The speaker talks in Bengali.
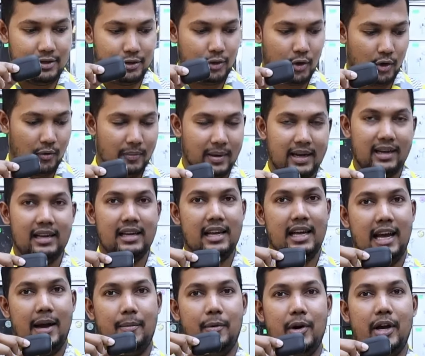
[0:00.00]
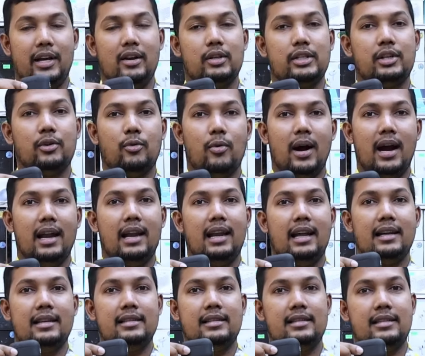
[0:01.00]
কাজ করবে এবং এটা হচ্ছে
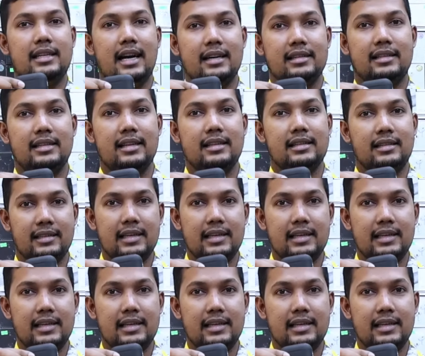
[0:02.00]
ওয়্যারলেস চার্জিং